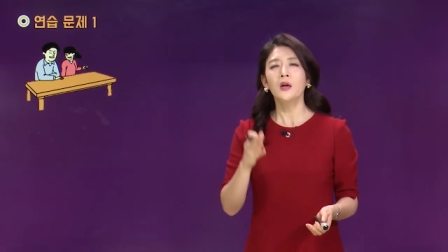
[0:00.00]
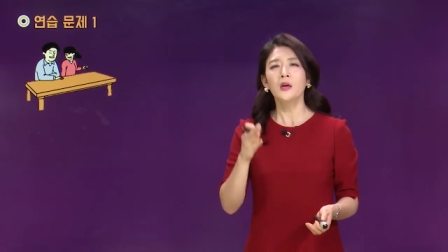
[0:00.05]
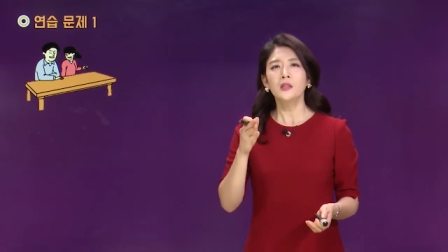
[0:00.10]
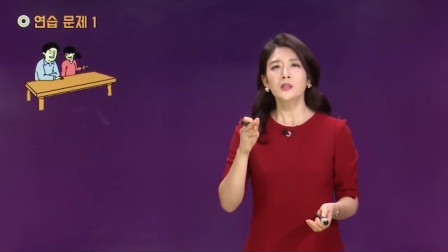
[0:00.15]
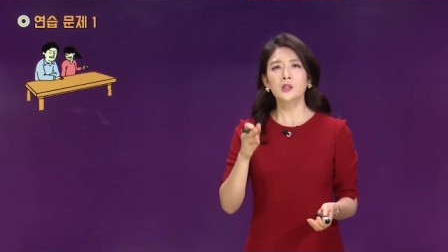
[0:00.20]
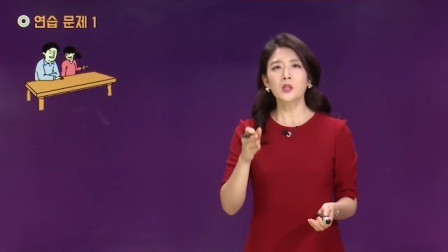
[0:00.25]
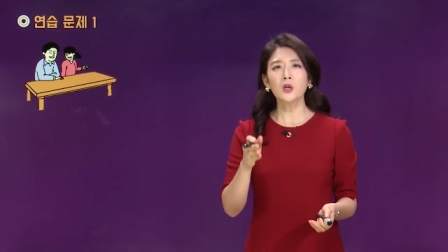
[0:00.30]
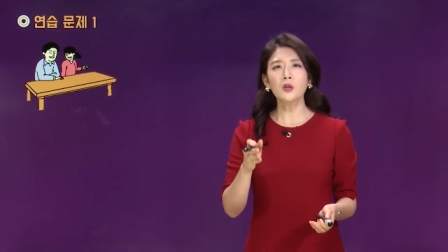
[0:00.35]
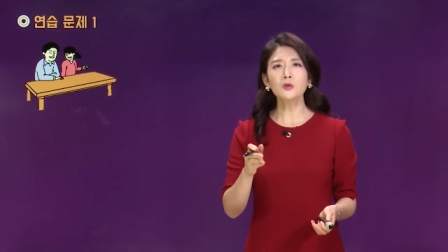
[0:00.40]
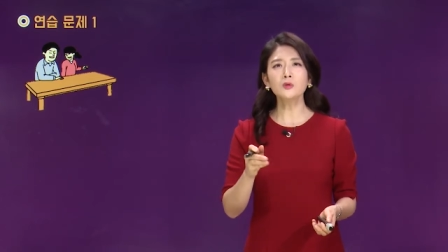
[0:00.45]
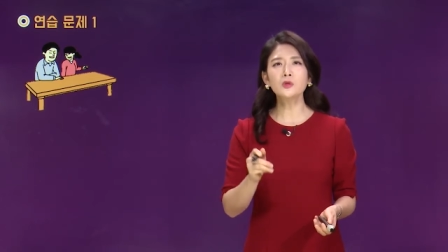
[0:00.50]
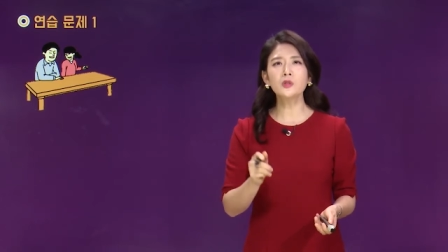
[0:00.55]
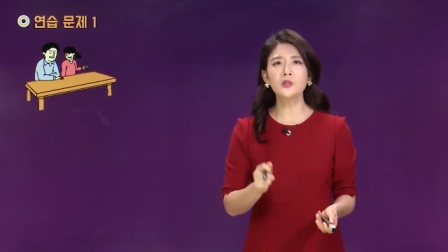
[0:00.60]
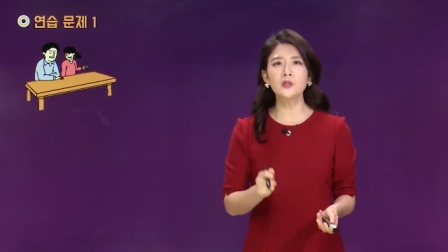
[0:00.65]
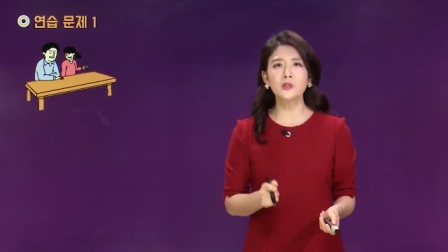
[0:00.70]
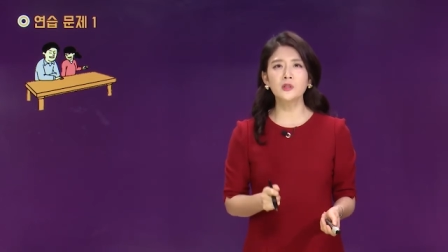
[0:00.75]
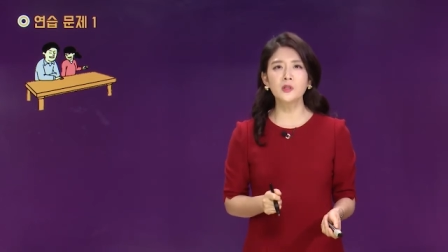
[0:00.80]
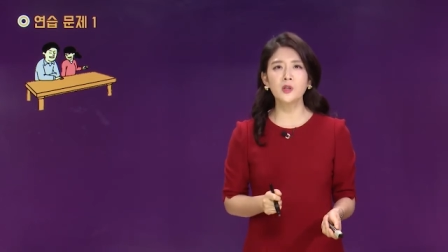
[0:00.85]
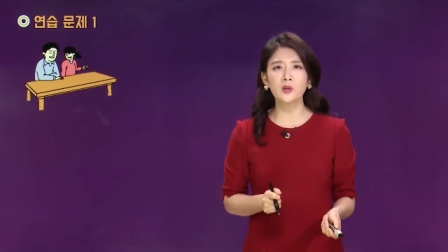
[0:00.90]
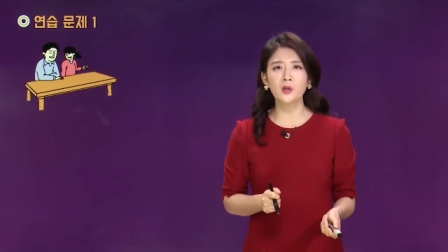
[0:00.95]
청취
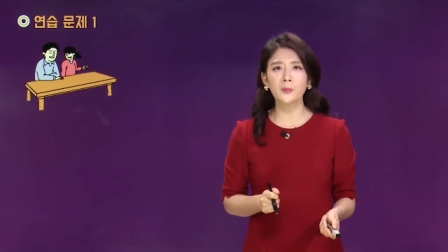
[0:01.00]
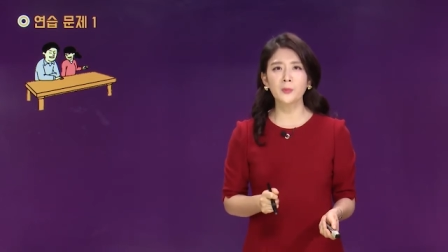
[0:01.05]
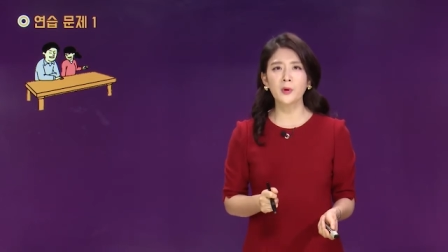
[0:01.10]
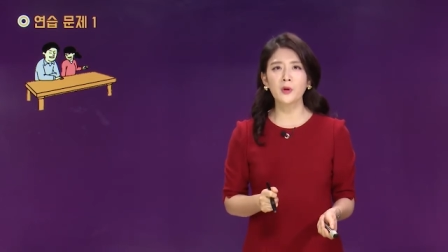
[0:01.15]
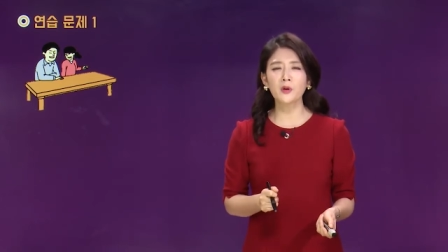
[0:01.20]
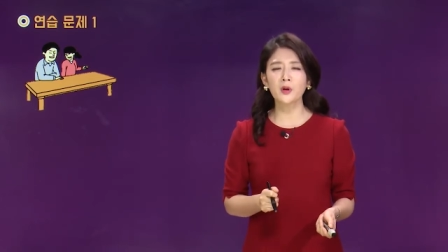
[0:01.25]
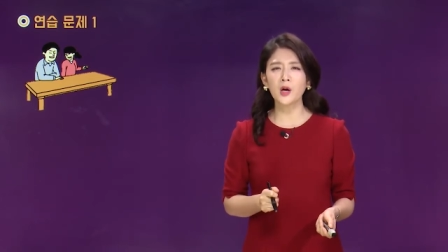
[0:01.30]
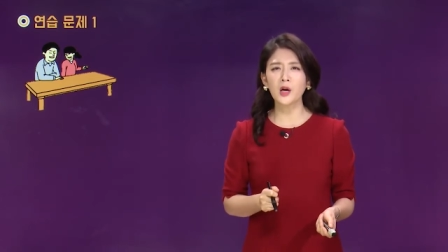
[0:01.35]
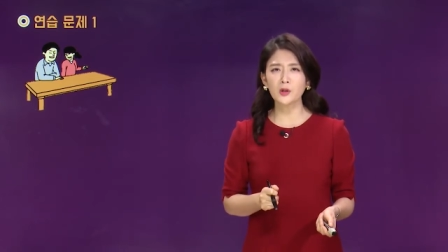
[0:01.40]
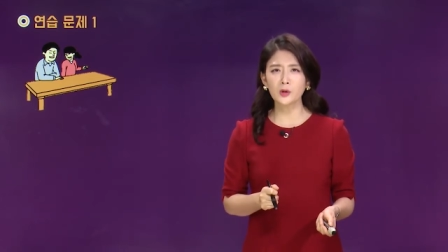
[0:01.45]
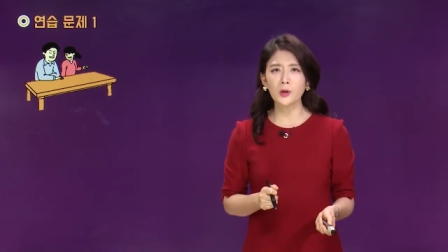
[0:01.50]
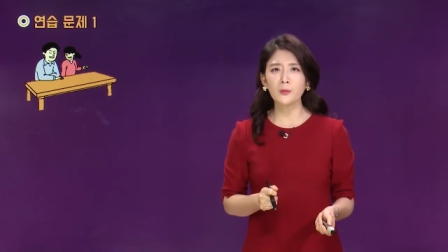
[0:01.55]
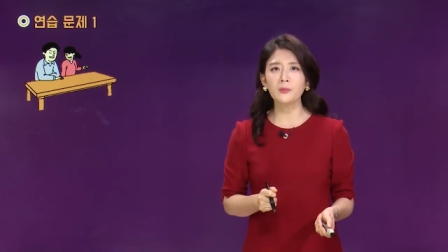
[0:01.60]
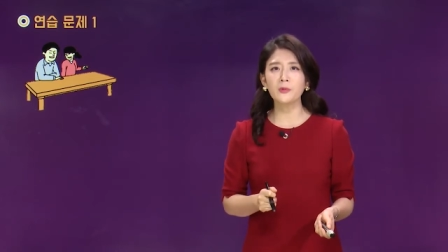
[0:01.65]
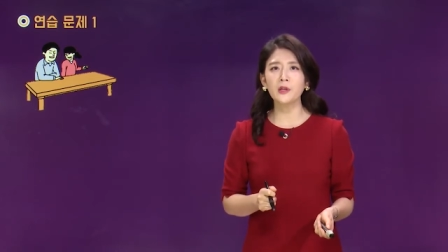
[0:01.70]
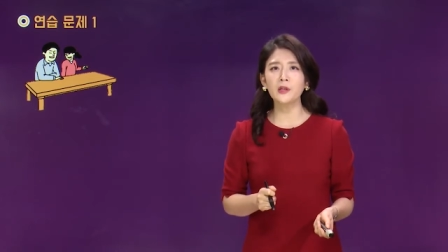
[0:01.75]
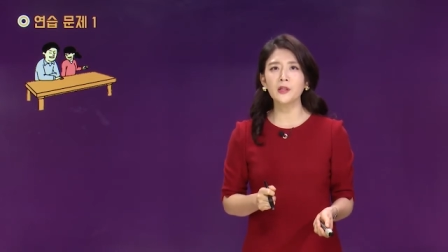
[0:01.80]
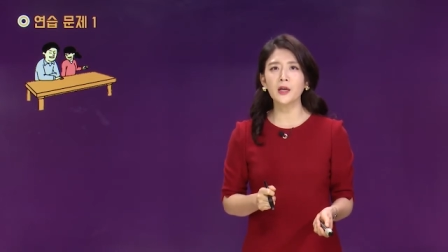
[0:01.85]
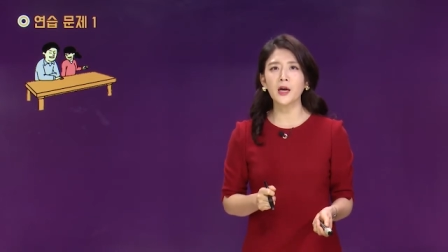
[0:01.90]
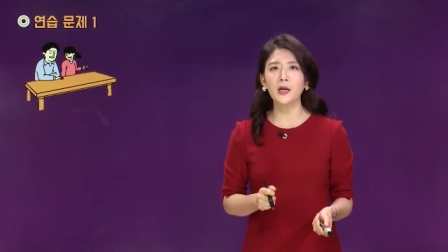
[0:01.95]
능력이 평가가 됩니다.